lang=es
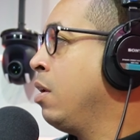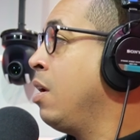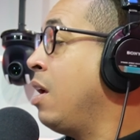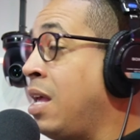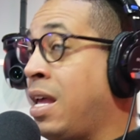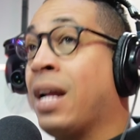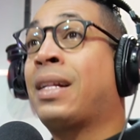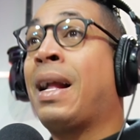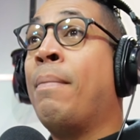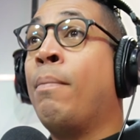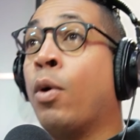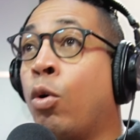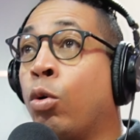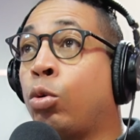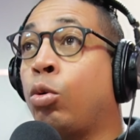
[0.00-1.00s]
Y es tan
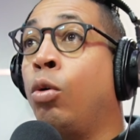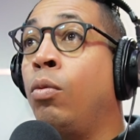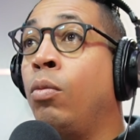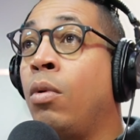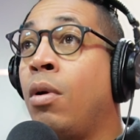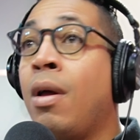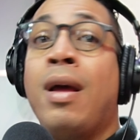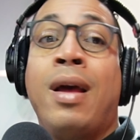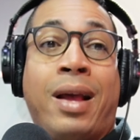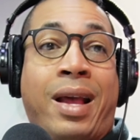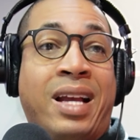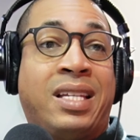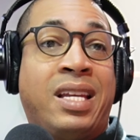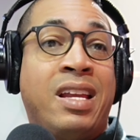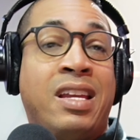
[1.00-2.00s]
bruto
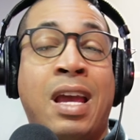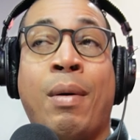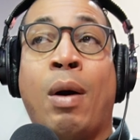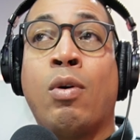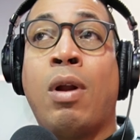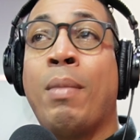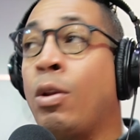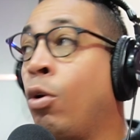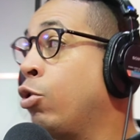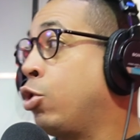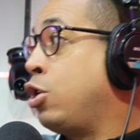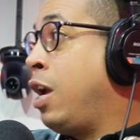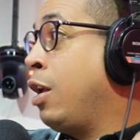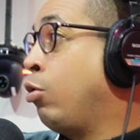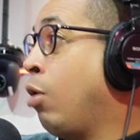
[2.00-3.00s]
que se lleva a una menor,
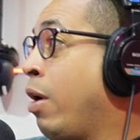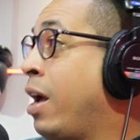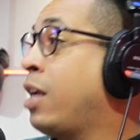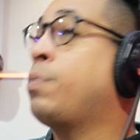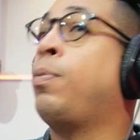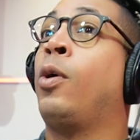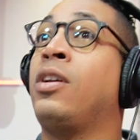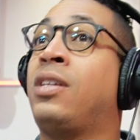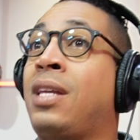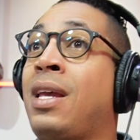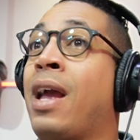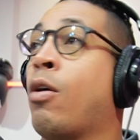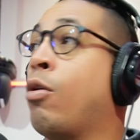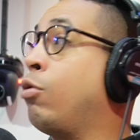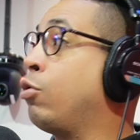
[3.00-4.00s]
siendo ex policía
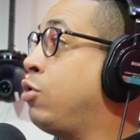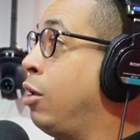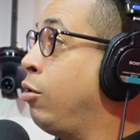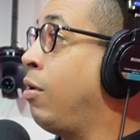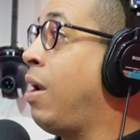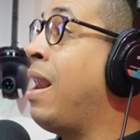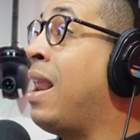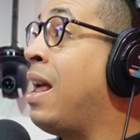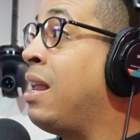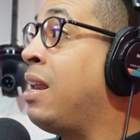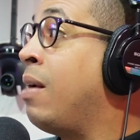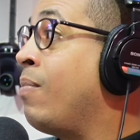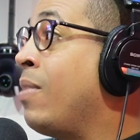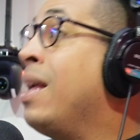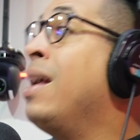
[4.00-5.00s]
y conociendo las
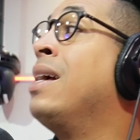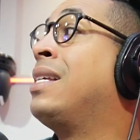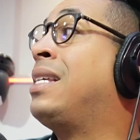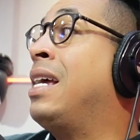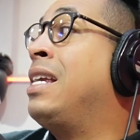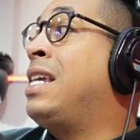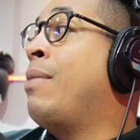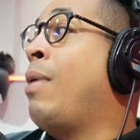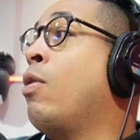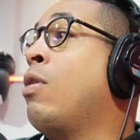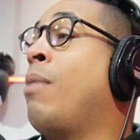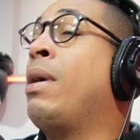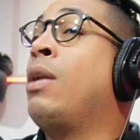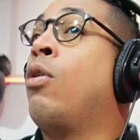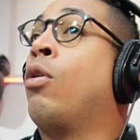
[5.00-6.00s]
leyes, se lleva a una
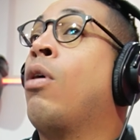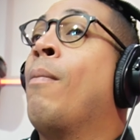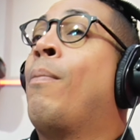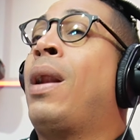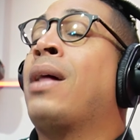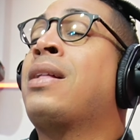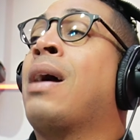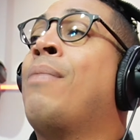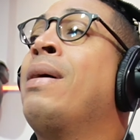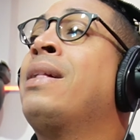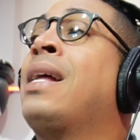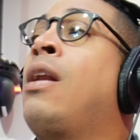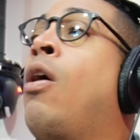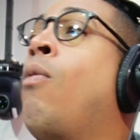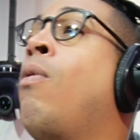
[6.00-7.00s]
menor,
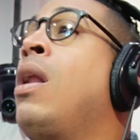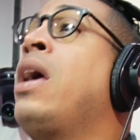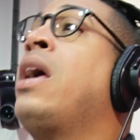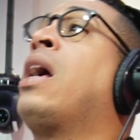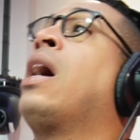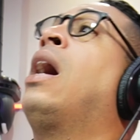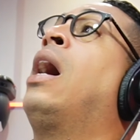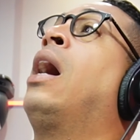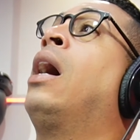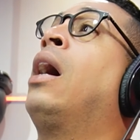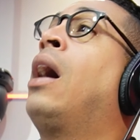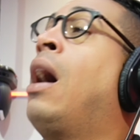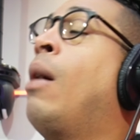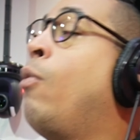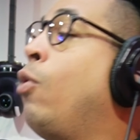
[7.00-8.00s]
prácticamente la obliga
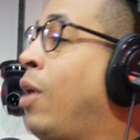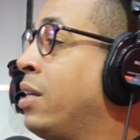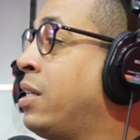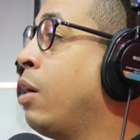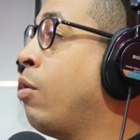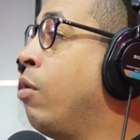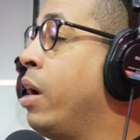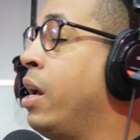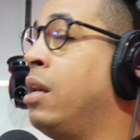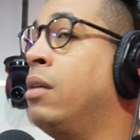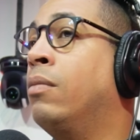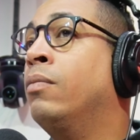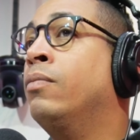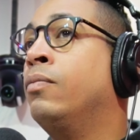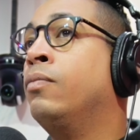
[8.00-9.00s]
a mudarse con él.
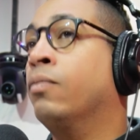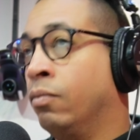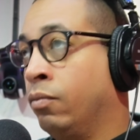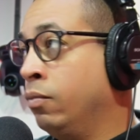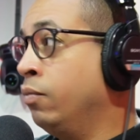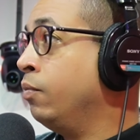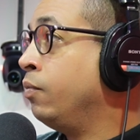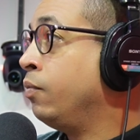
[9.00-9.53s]
Mm.